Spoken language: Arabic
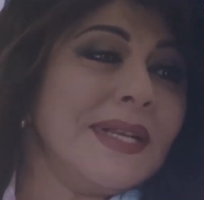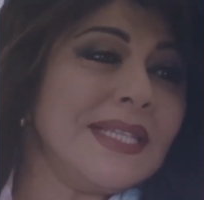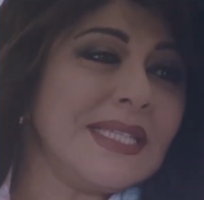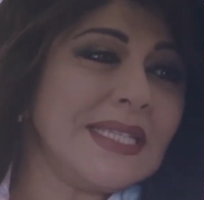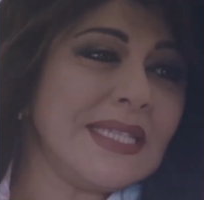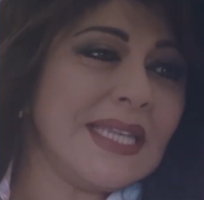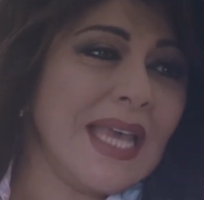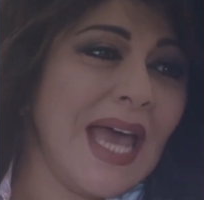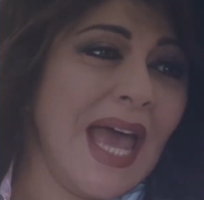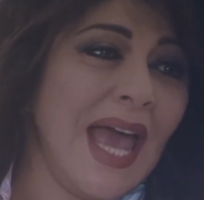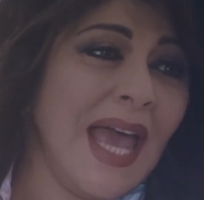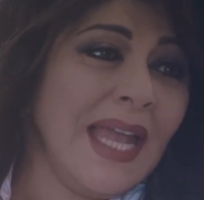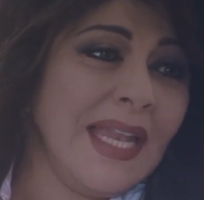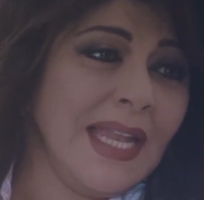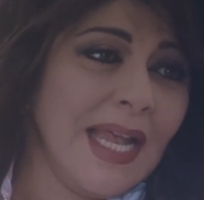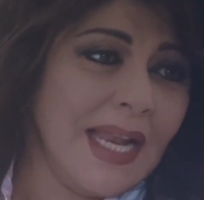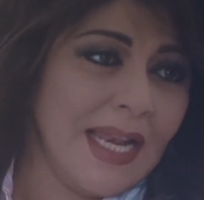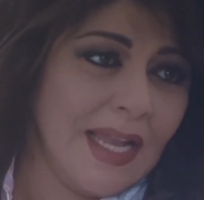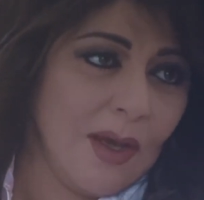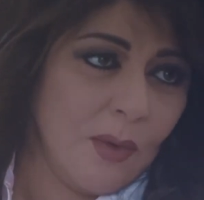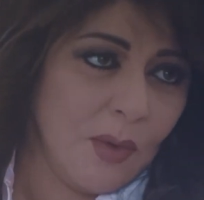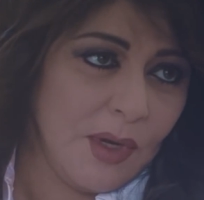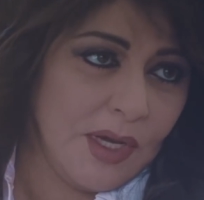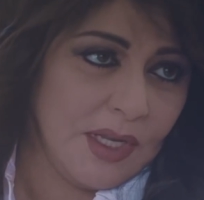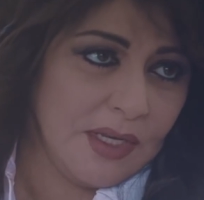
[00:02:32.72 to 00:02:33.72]
بس أنا
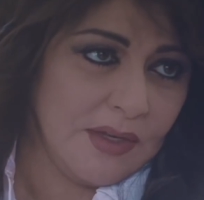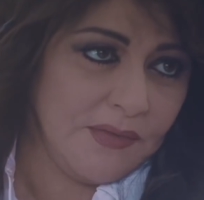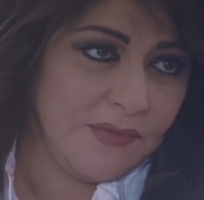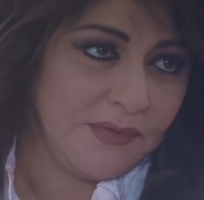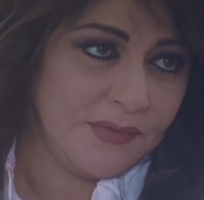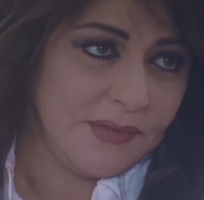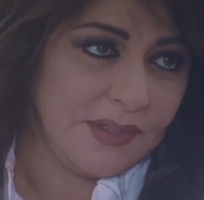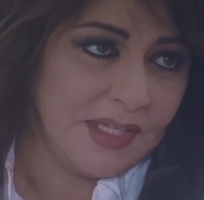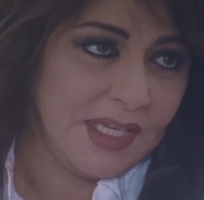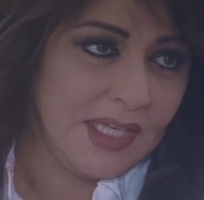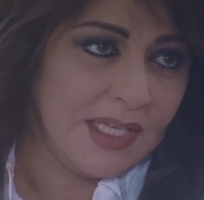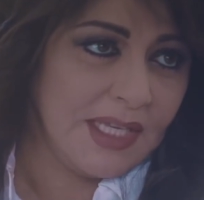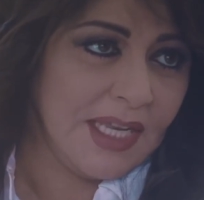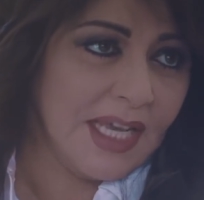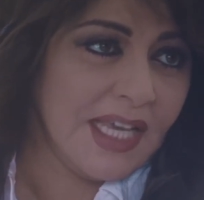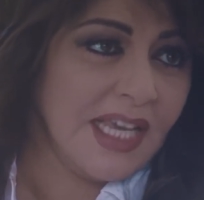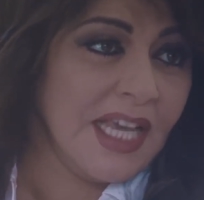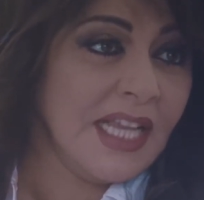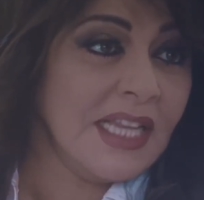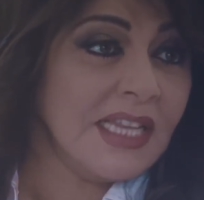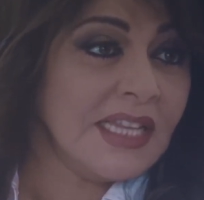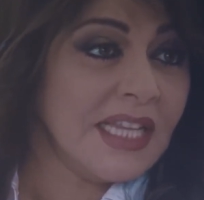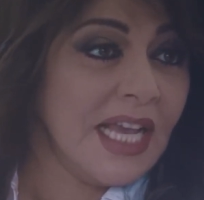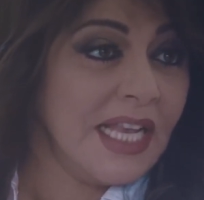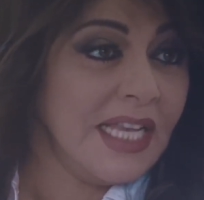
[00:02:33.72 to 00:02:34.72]
لو عرفت
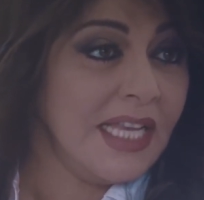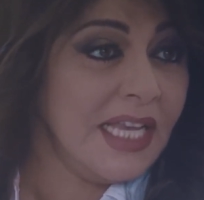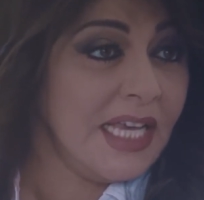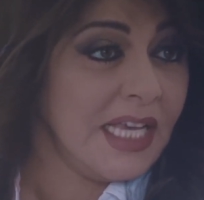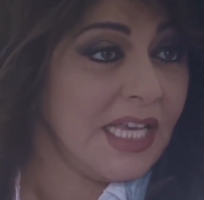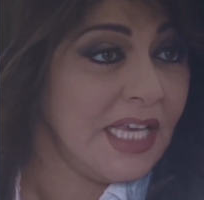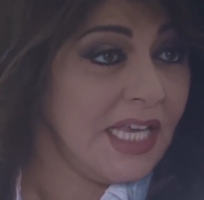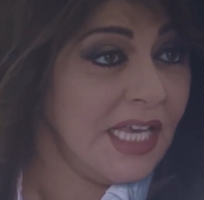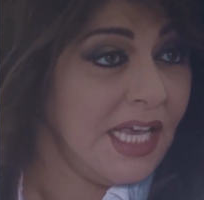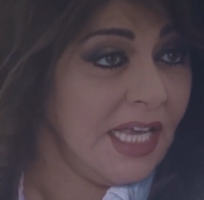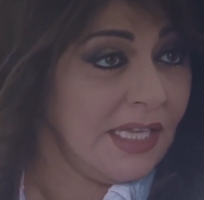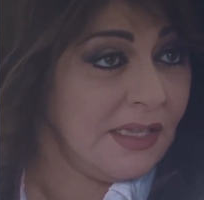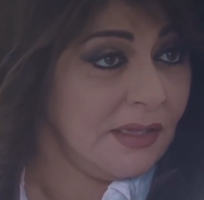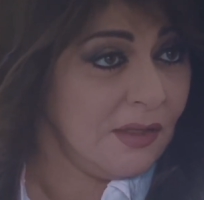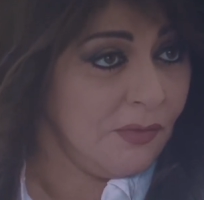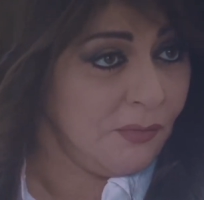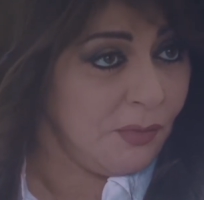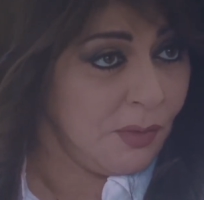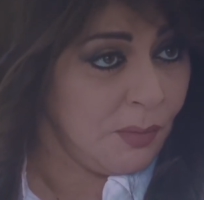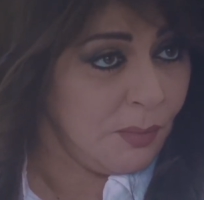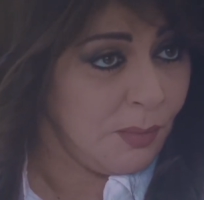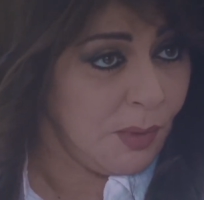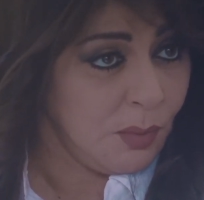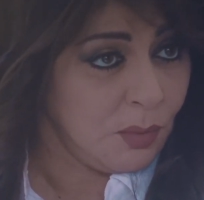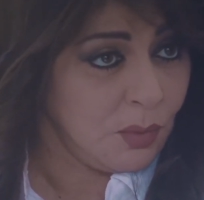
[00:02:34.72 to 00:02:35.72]
إنك أنت ليك يد
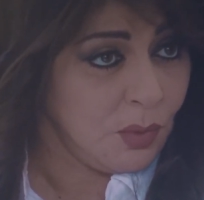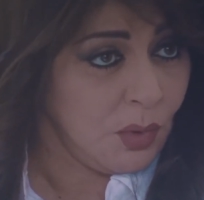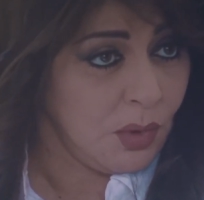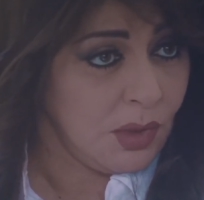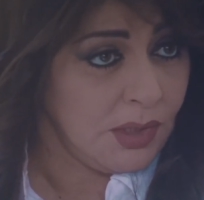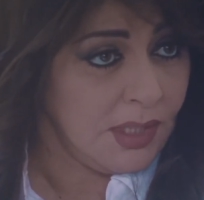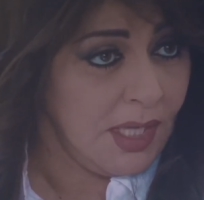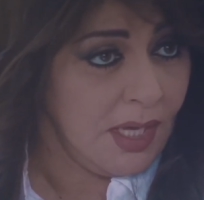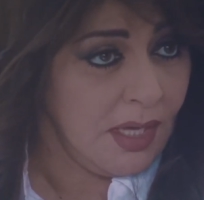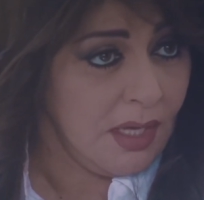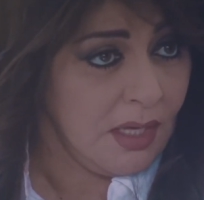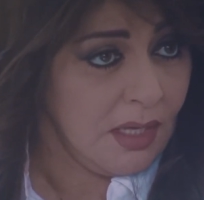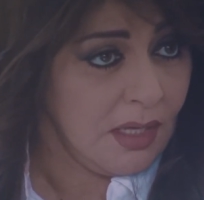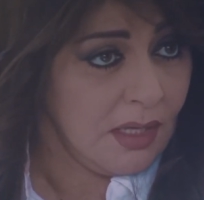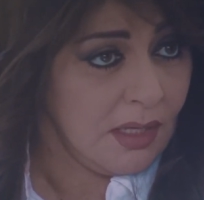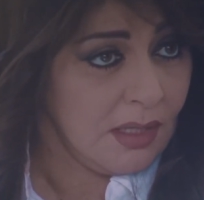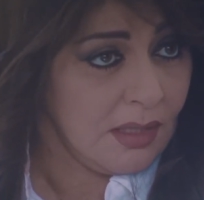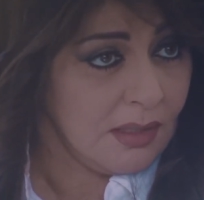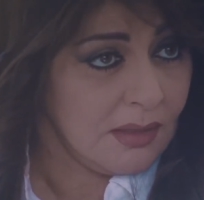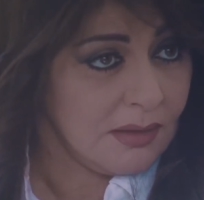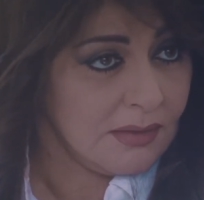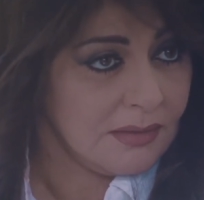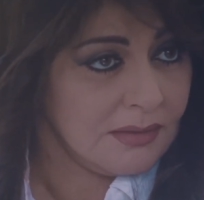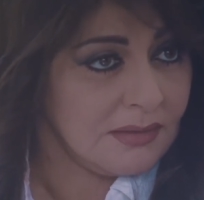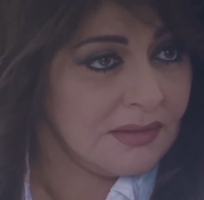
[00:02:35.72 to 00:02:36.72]
في الموضوع ده
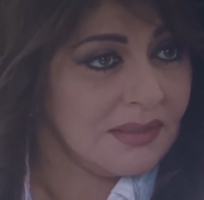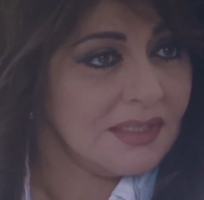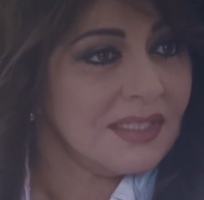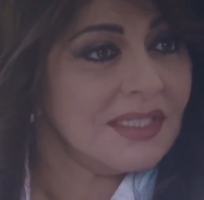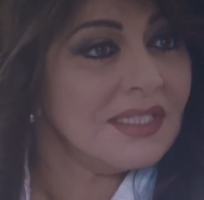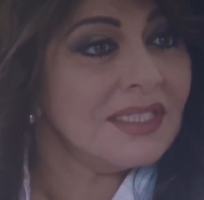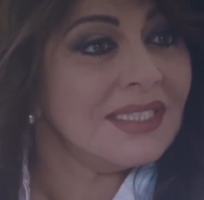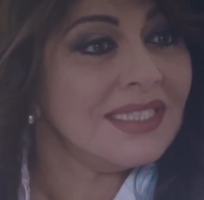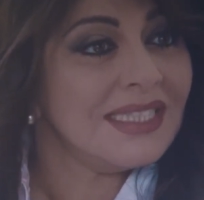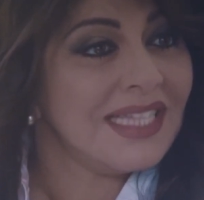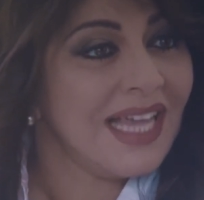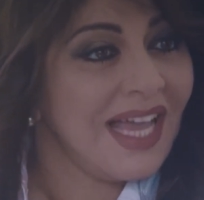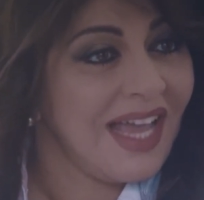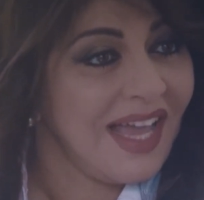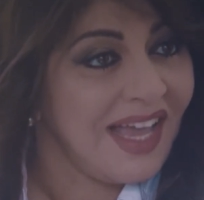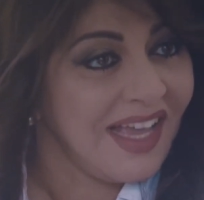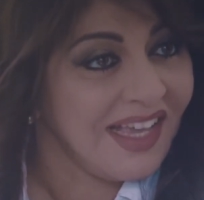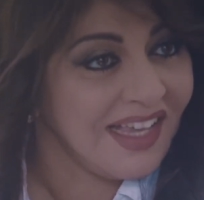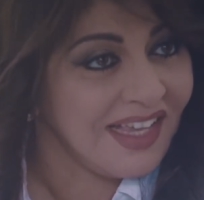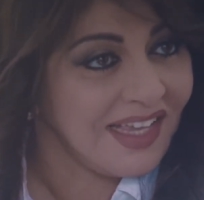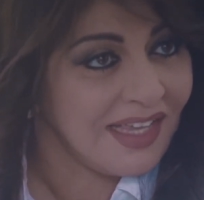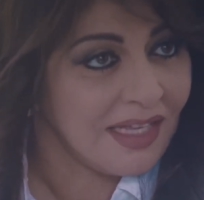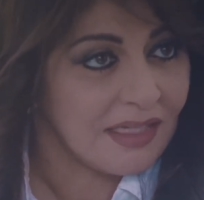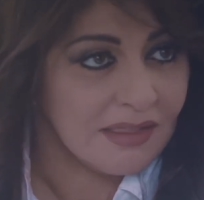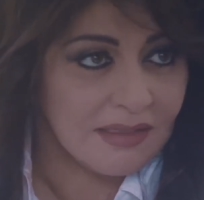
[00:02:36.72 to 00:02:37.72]

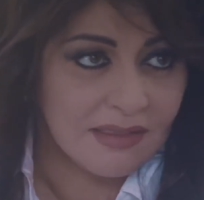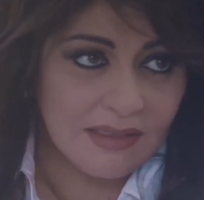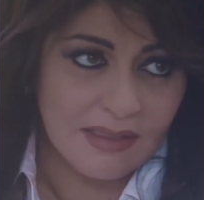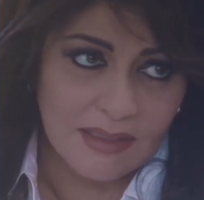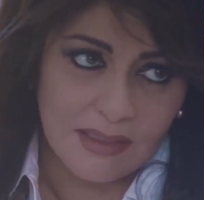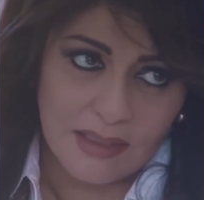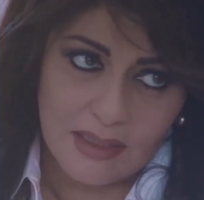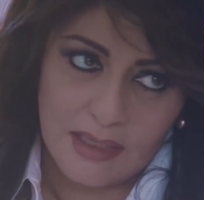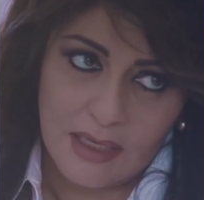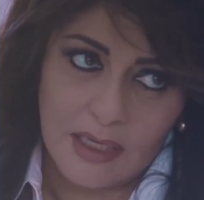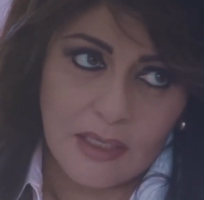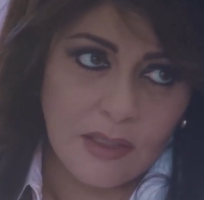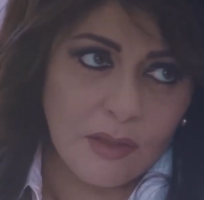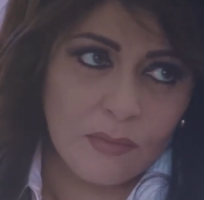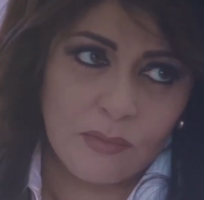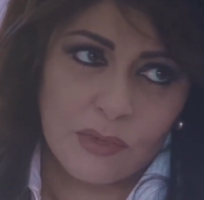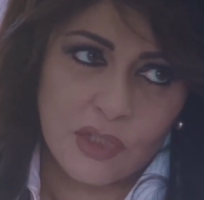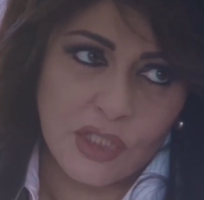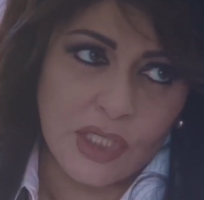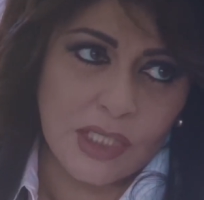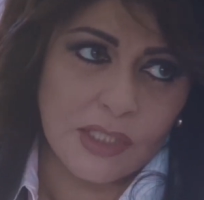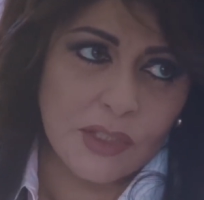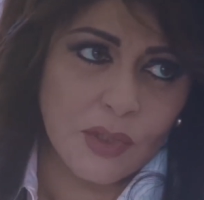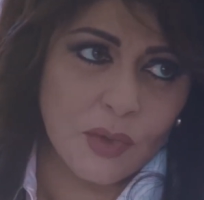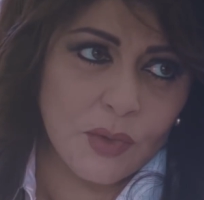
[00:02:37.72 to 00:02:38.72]
تأكد إني
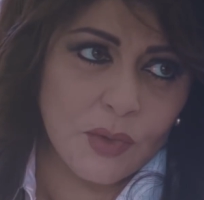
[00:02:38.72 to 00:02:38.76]
مش